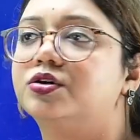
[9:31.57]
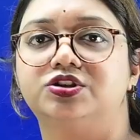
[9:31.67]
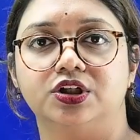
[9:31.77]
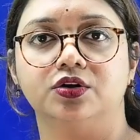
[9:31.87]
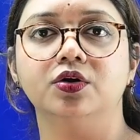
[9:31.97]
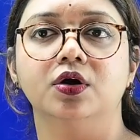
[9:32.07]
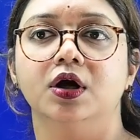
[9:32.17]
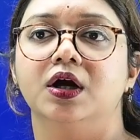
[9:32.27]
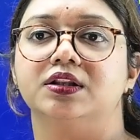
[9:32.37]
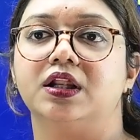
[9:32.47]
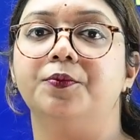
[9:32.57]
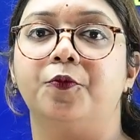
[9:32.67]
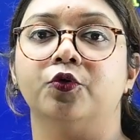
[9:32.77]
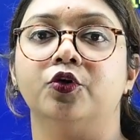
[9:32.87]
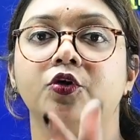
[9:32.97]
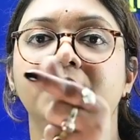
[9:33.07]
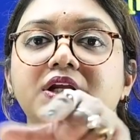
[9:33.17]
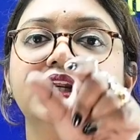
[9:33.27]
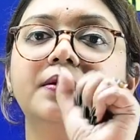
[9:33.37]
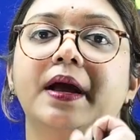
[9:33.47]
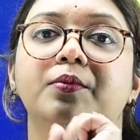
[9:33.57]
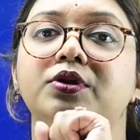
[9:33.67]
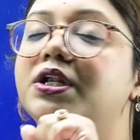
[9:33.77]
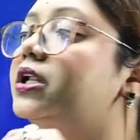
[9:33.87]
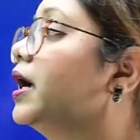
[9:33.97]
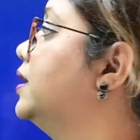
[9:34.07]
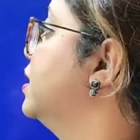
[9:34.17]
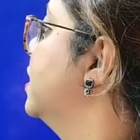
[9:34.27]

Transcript: হচ্ছে তো তাহলে পনেরো মিনিটের ব্যবধানে নাইনটি